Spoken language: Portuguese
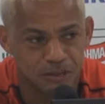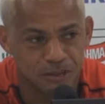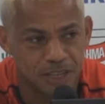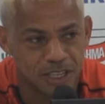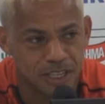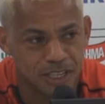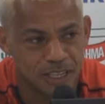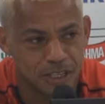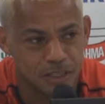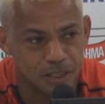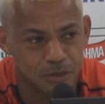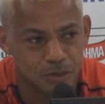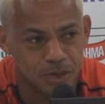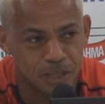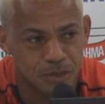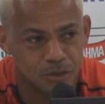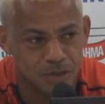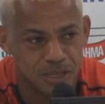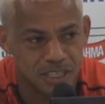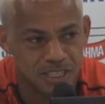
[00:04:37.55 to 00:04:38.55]
frente aí no
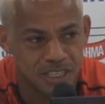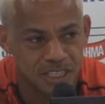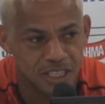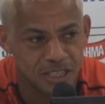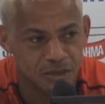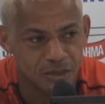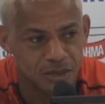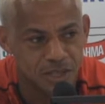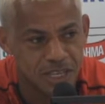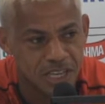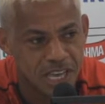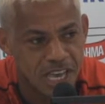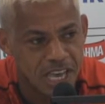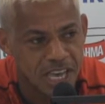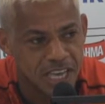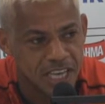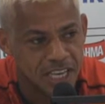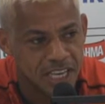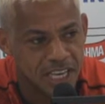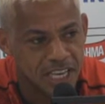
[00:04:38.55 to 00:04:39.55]
Campeonato Brasileiro.
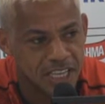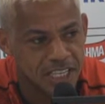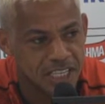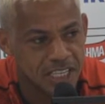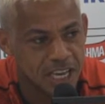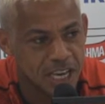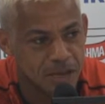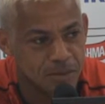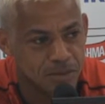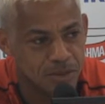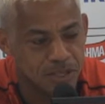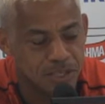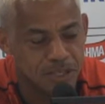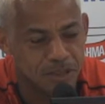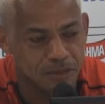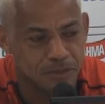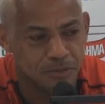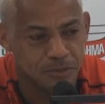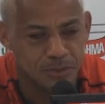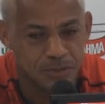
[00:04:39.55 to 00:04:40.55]
Quem
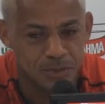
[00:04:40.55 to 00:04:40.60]
sabe